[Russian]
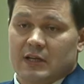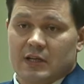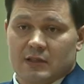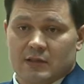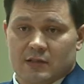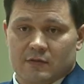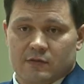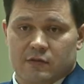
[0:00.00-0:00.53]

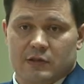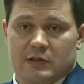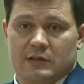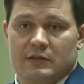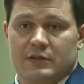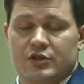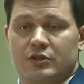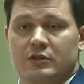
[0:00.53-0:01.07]
кадров,
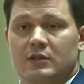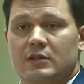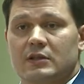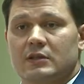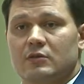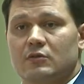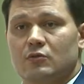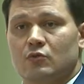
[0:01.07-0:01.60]

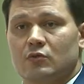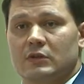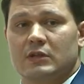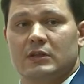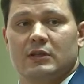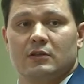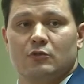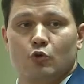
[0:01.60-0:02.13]
начиная от
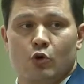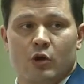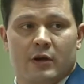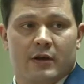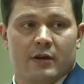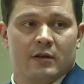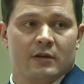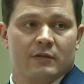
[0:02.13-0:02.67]

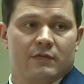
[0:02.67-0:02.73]
токаря,